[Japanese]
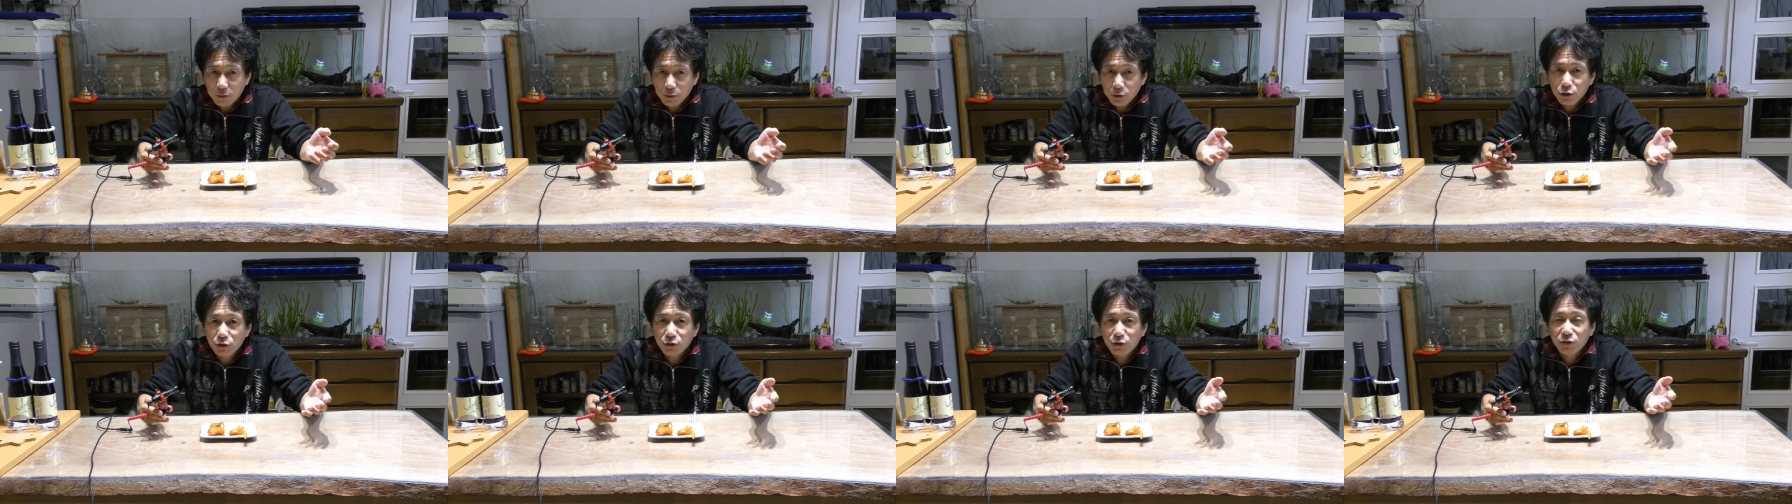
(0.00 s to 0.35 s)

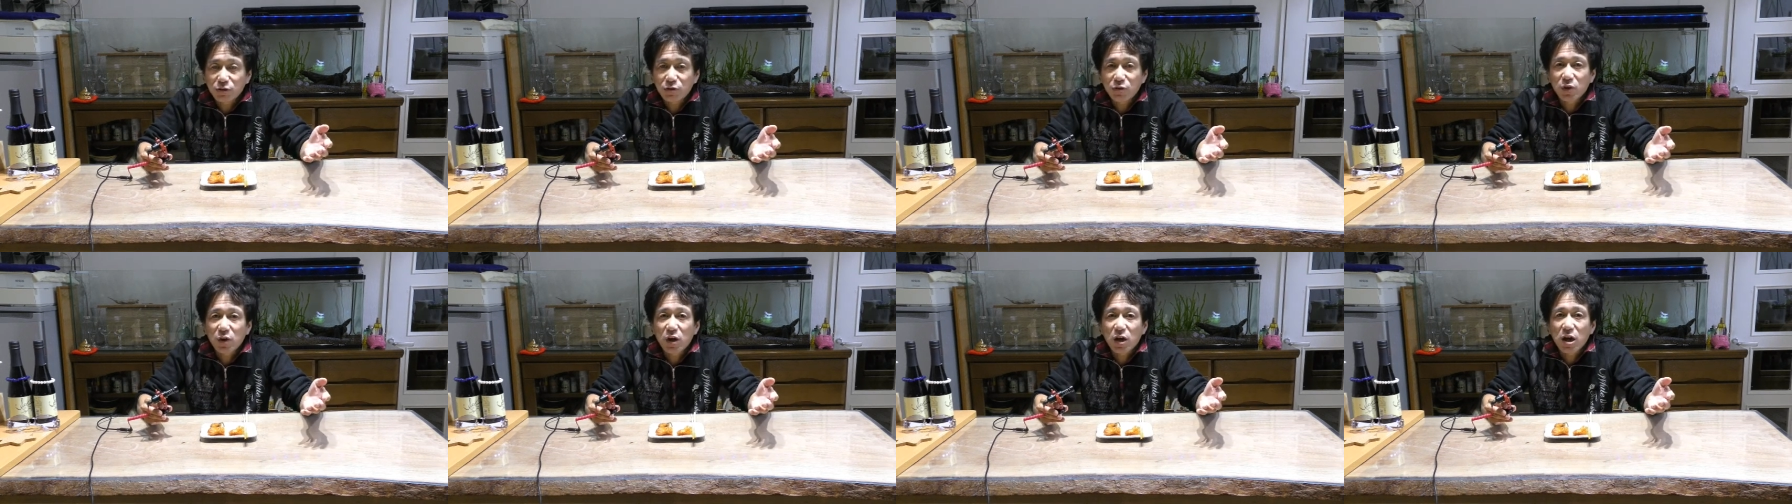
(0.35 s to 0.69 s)

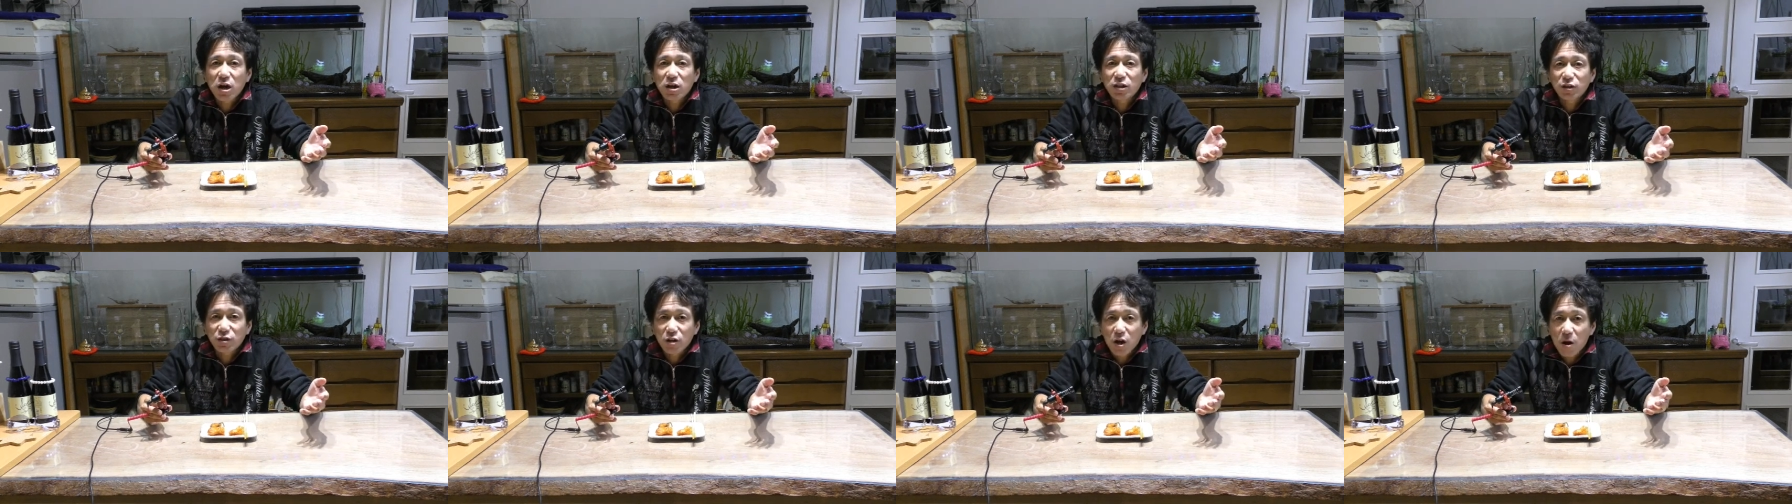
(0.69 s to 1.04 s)
口の
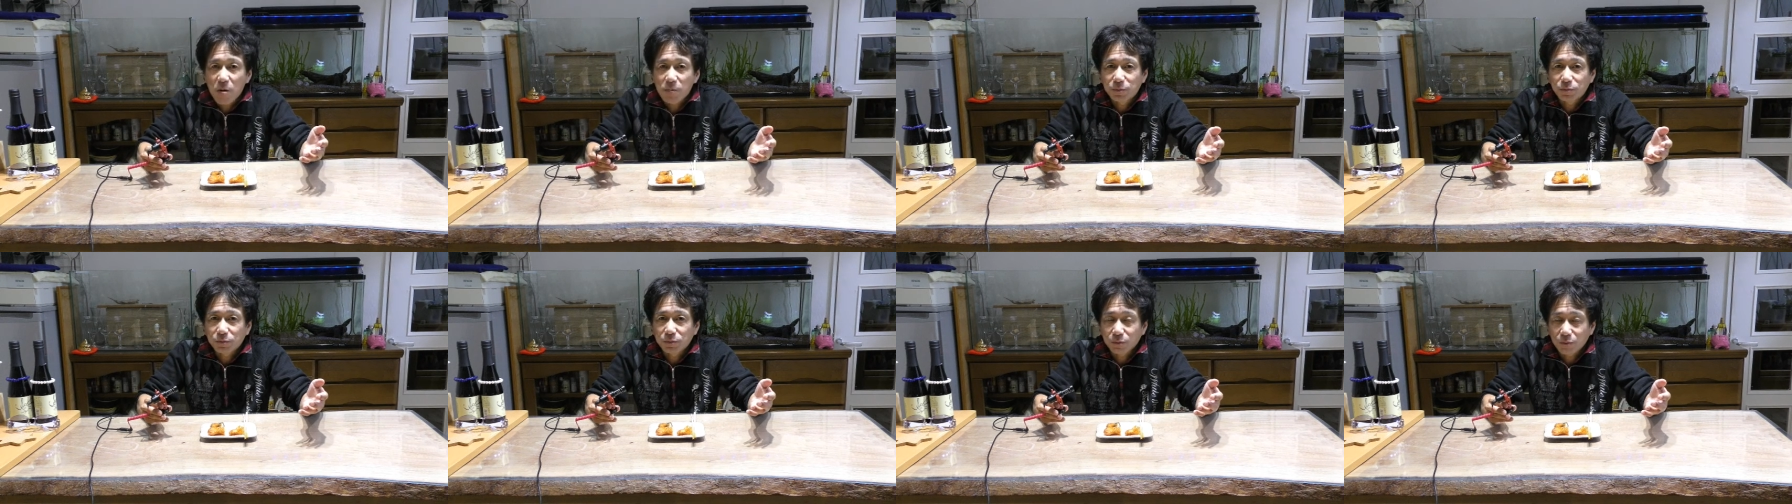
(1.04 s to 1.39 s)
中にね、
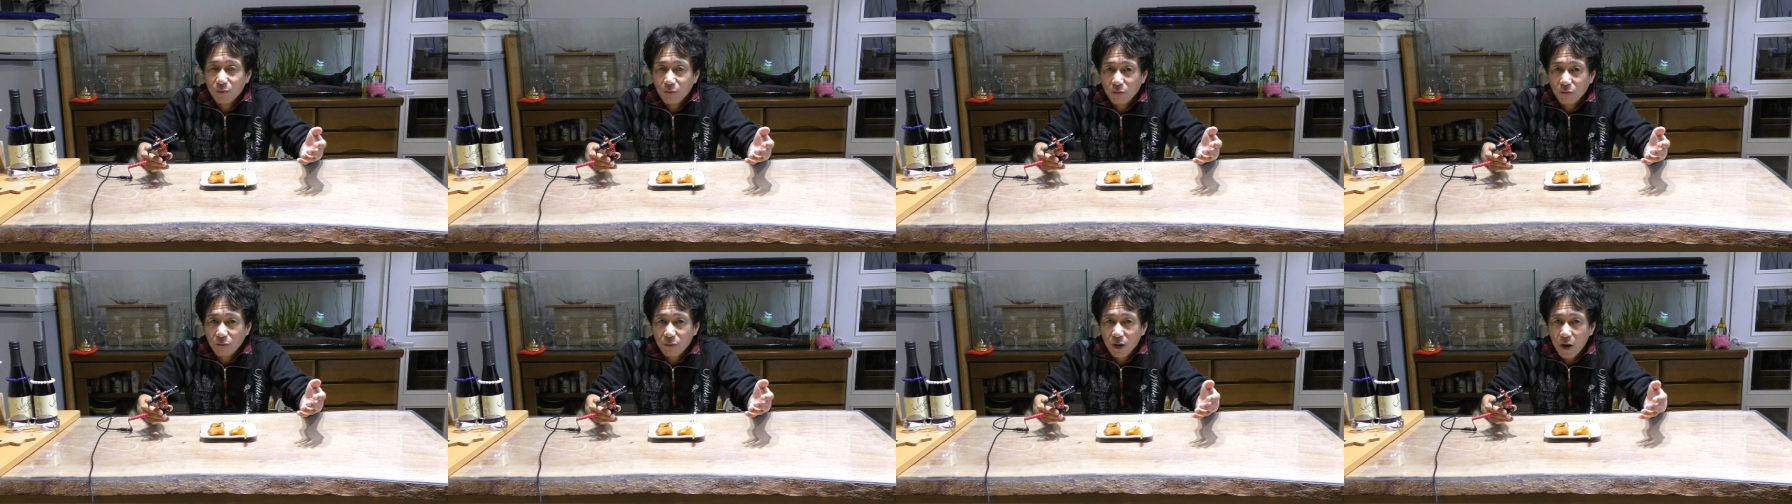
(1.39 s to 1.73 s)
う
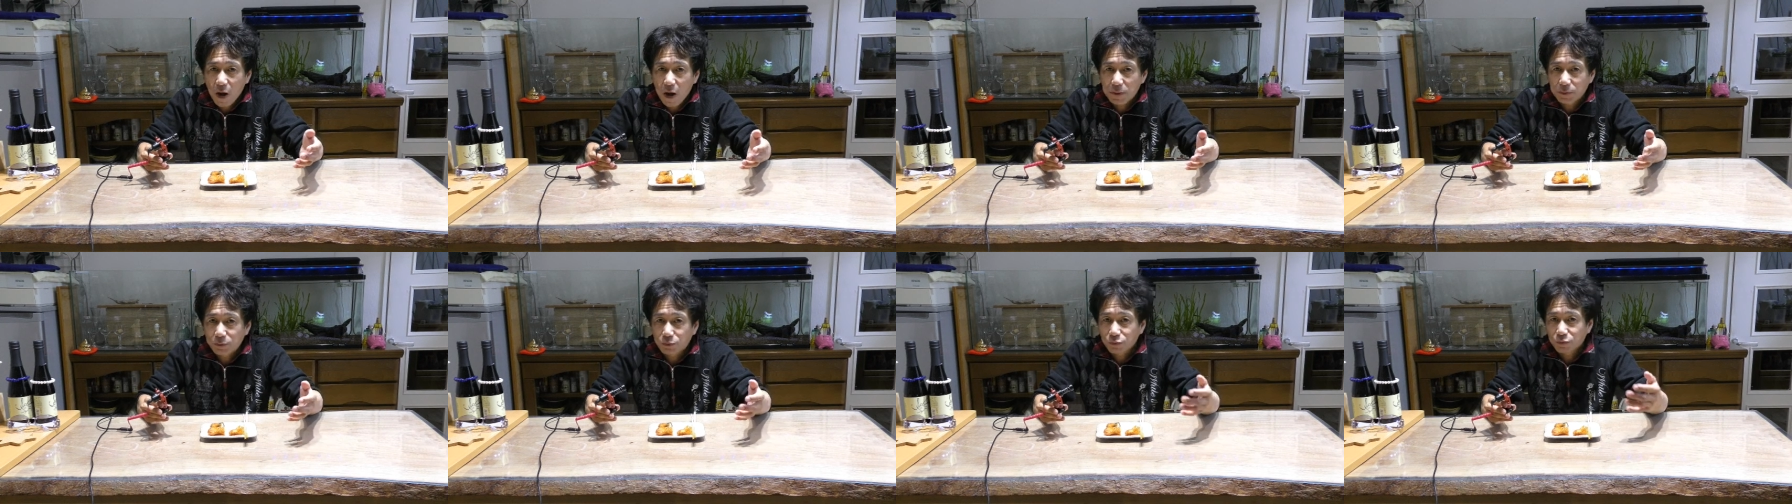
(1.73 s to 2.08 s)
ん。
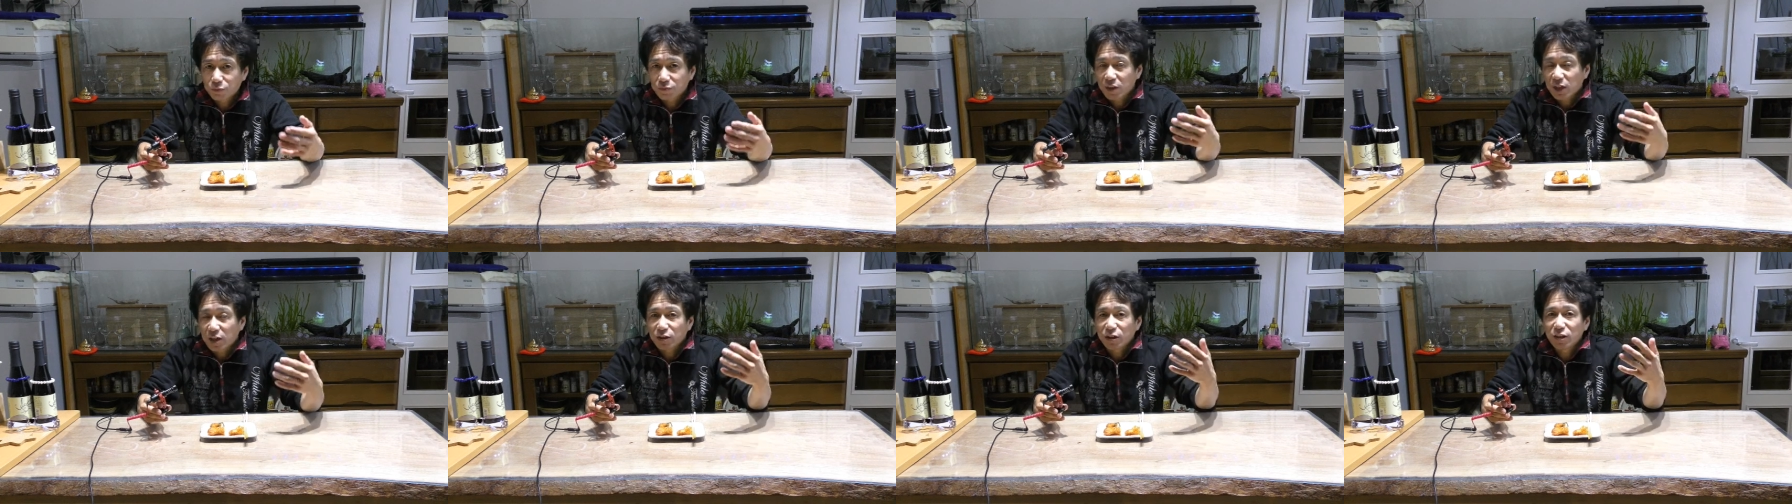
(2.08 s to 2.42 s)

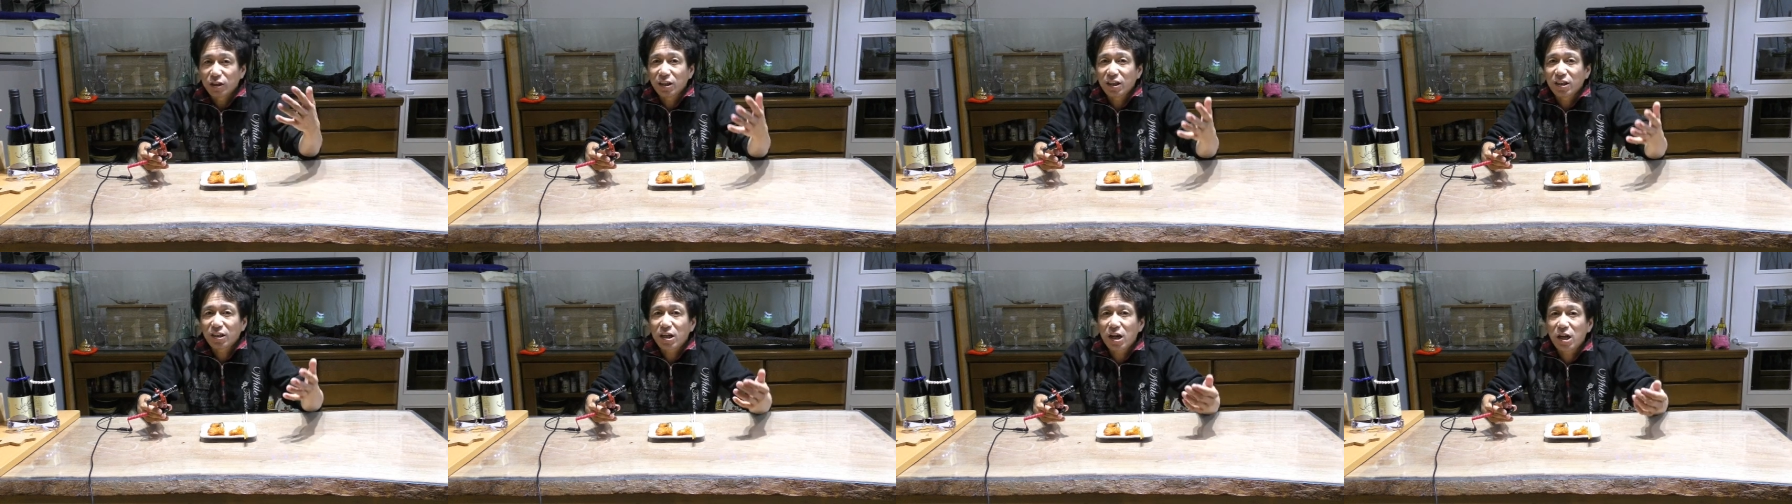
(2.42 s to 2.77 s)

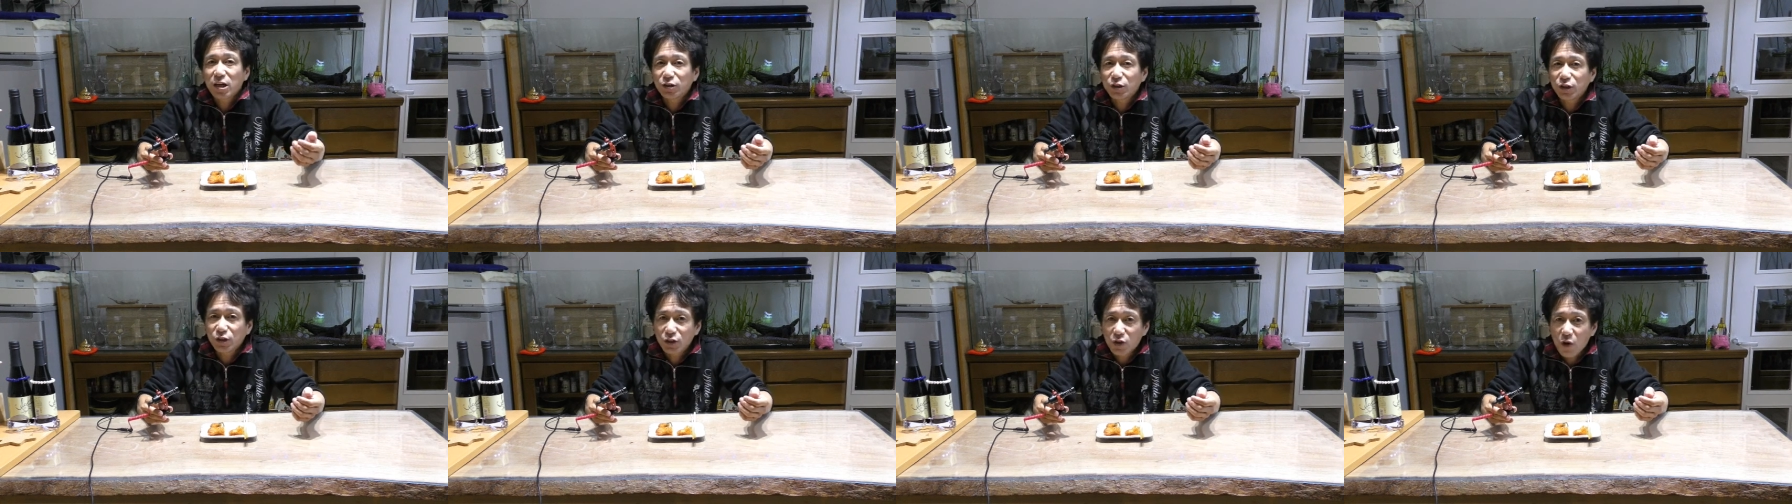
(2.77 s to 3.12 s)
いい
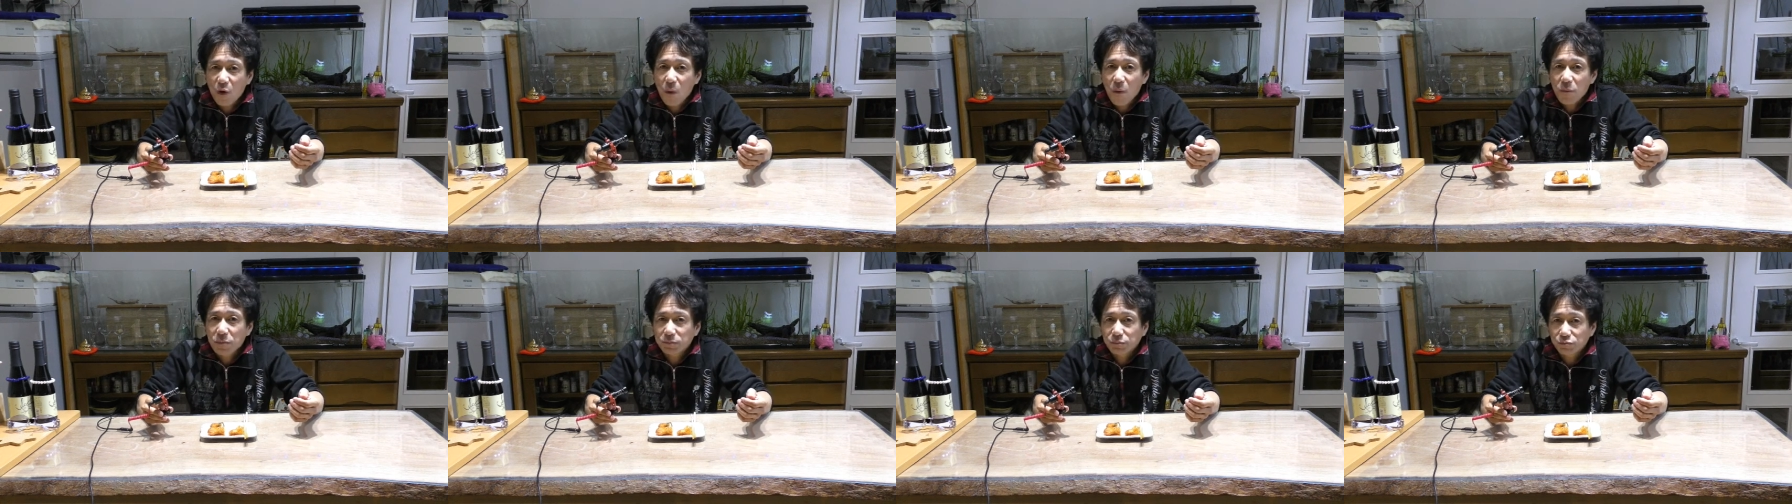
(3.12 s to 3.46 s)
感じ
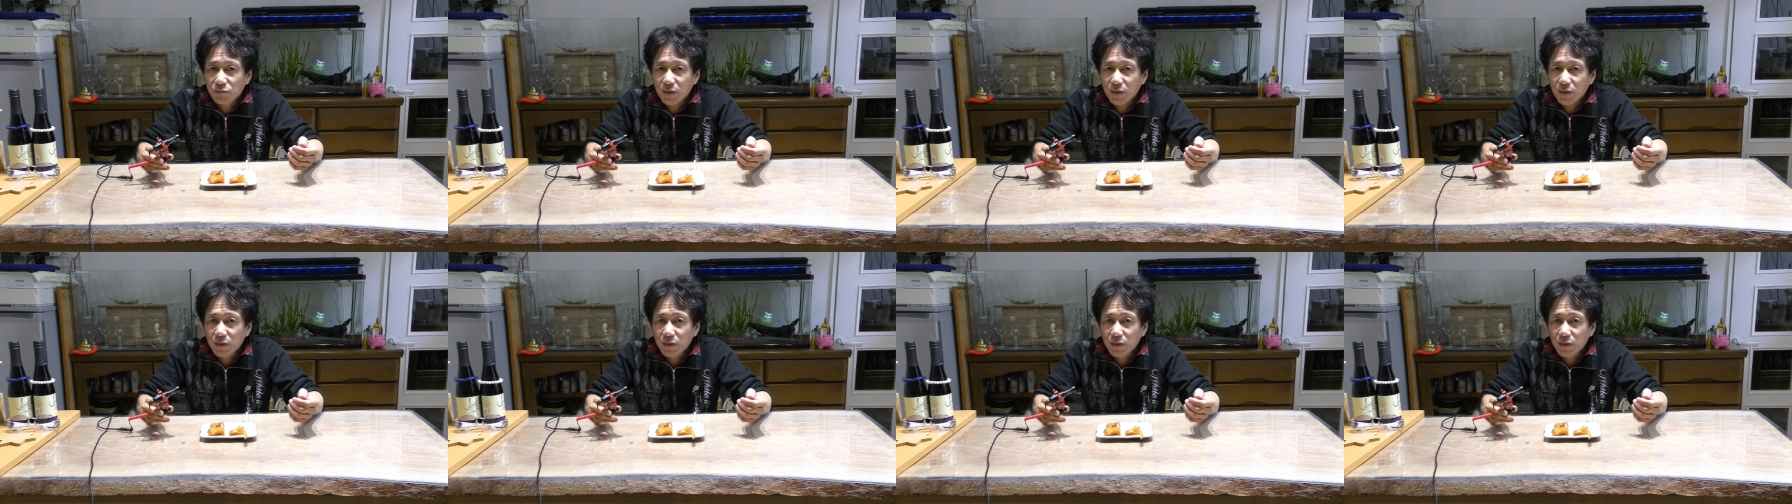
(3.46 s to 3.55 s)
の